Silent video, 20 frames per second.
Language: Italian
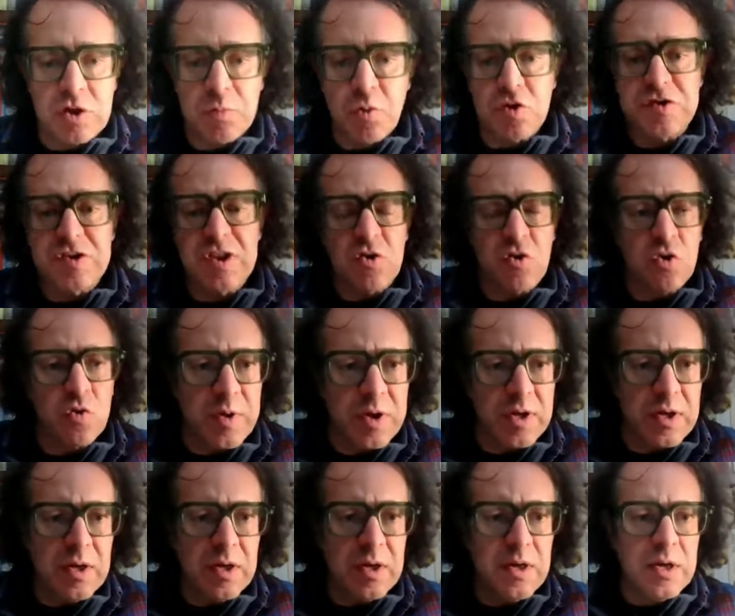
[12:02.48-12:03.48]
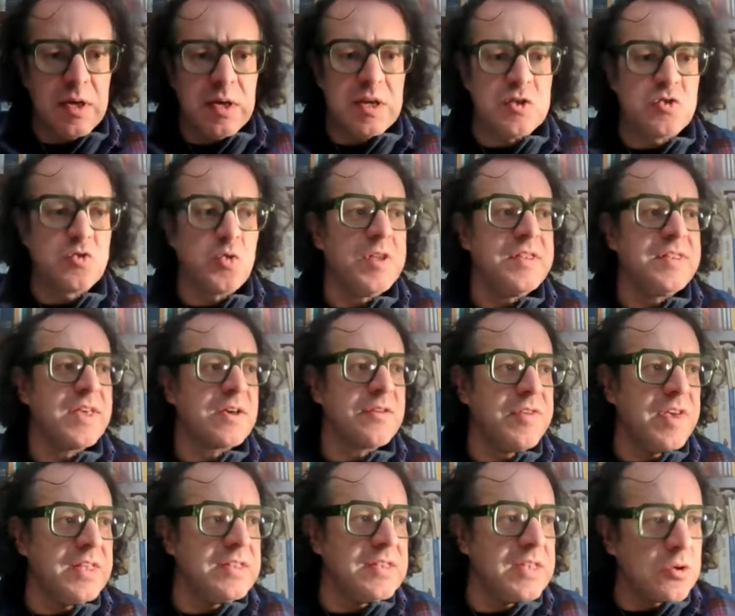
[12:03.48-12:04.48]
Lo dimostra come i suoi
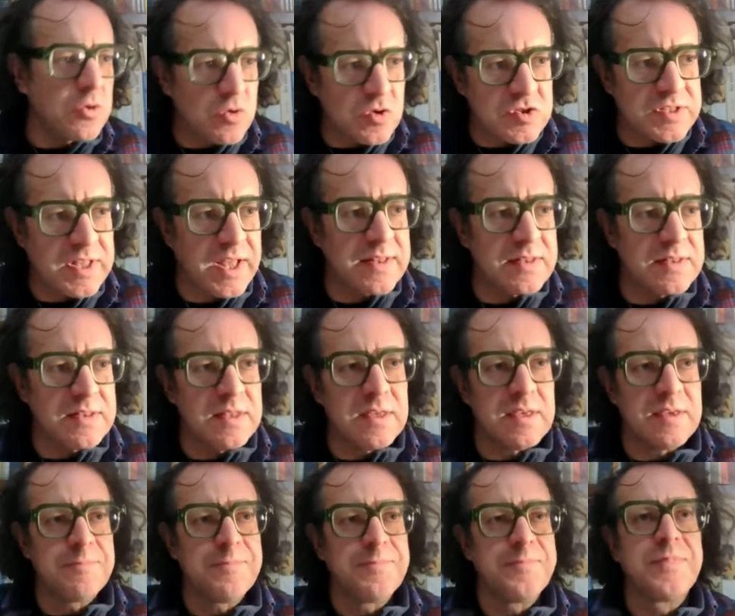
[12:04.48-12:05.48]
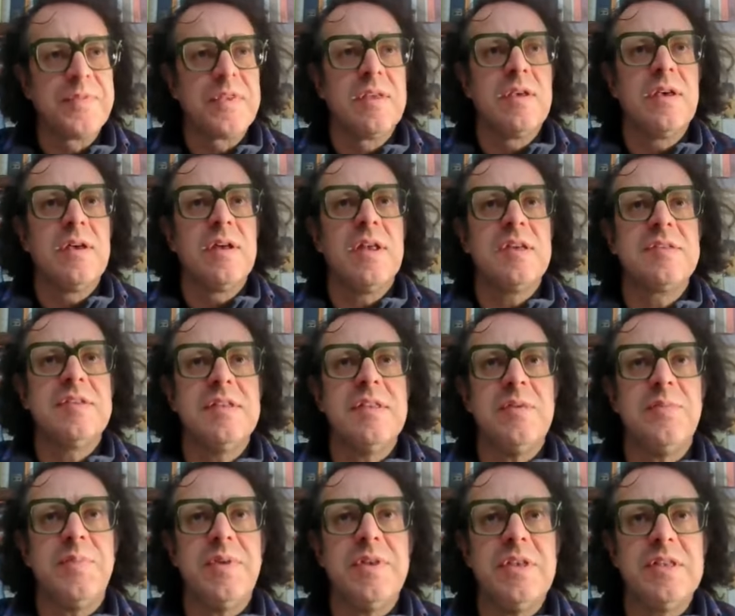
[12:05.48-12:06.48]
interventi, nonostante la
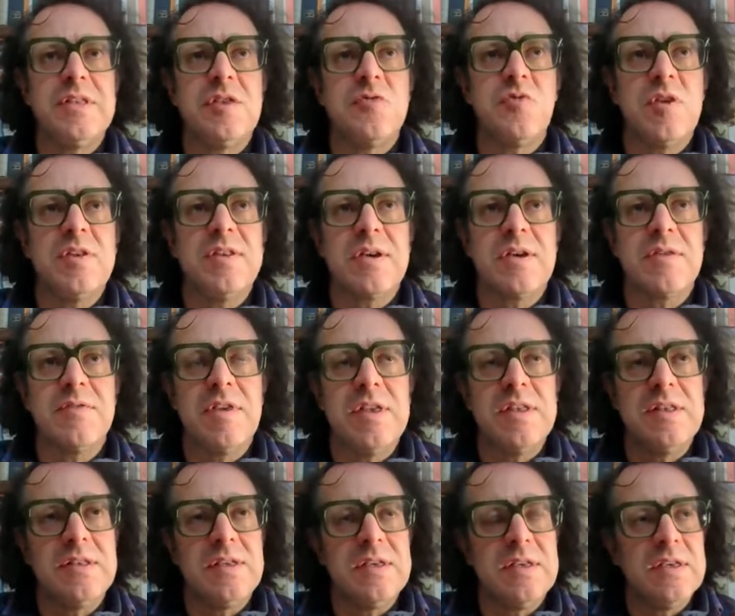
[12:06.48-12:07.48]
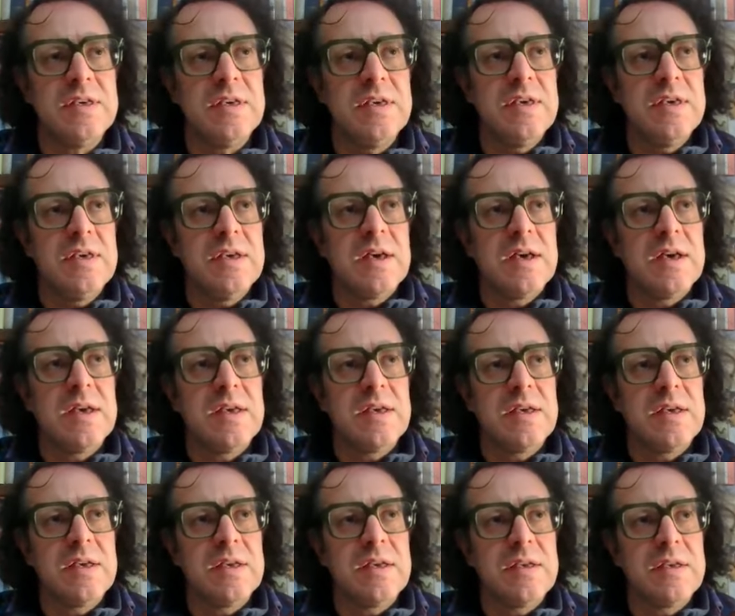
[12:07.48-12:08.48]
sede impedita, i suoi interventi, eh,
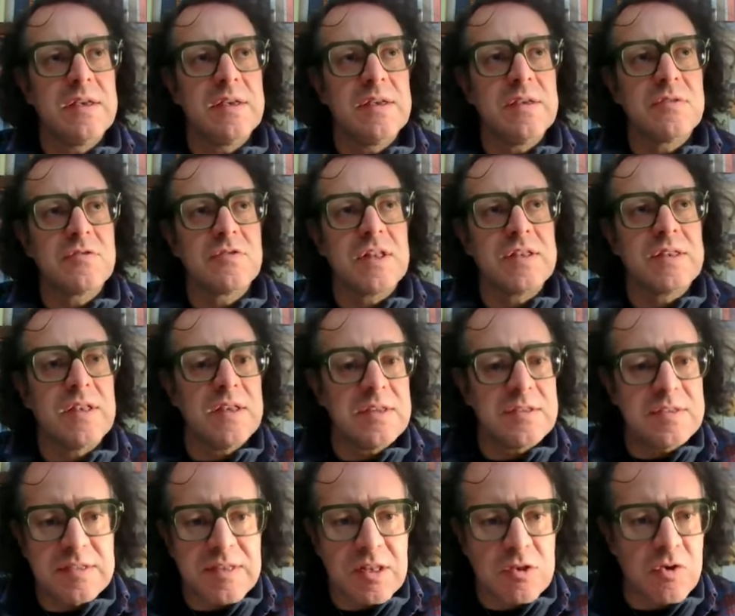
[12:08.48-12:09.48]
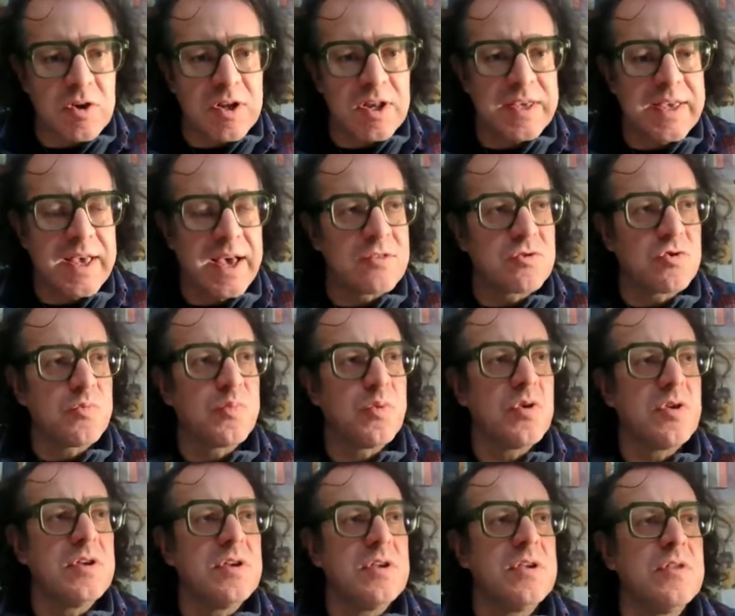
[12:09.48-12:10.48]
nonostante sia stato relegato
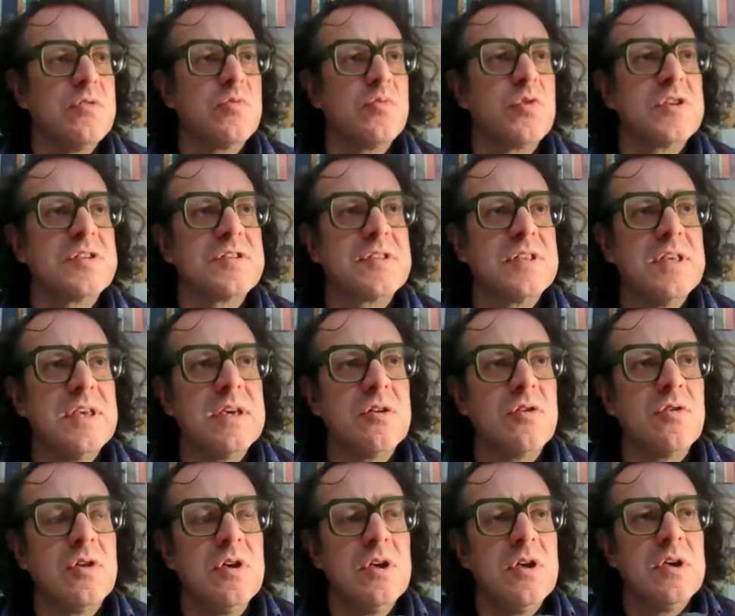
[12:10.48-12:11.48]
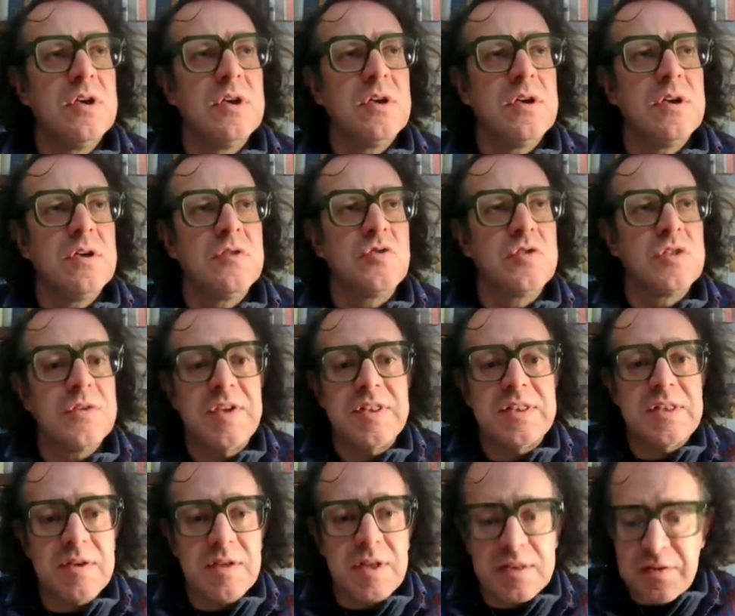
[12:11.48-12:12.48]
poi in un monastero, eh, i suoi
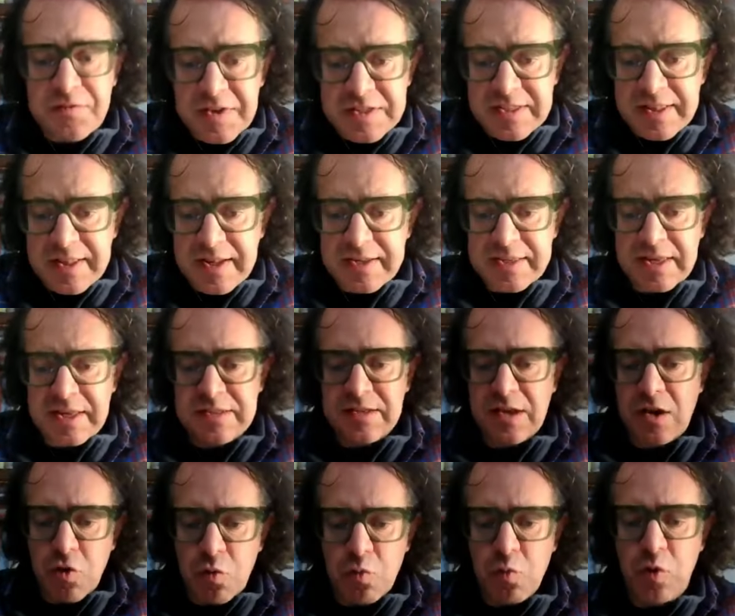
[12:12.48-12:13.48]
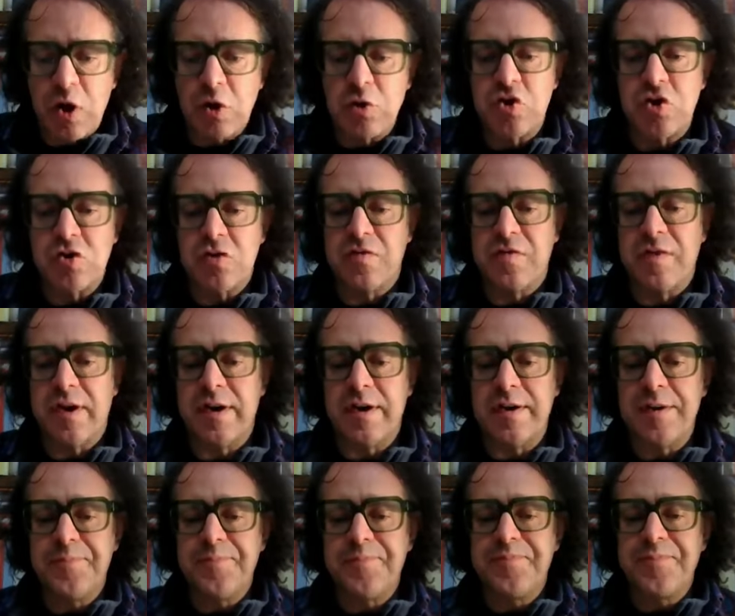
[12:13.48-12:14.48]
interventi a, a difesa della Chiesa, che comunque è riuscito a
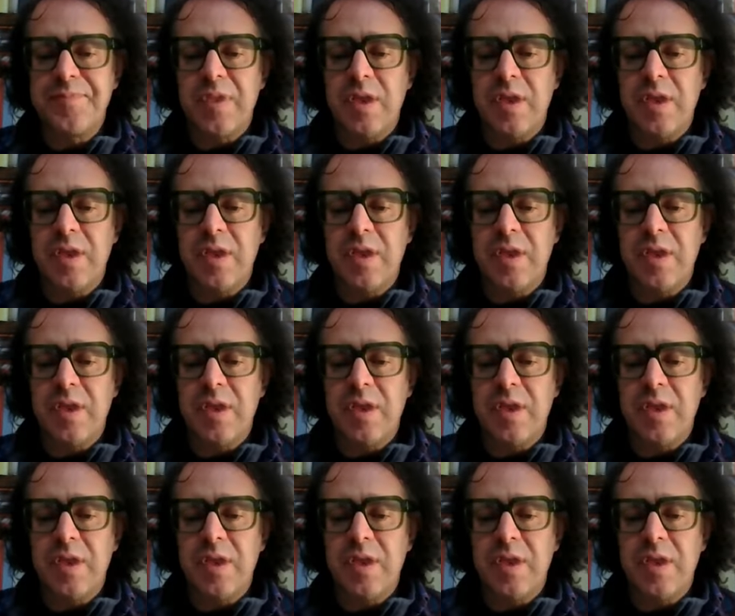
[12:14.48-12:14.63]
fare,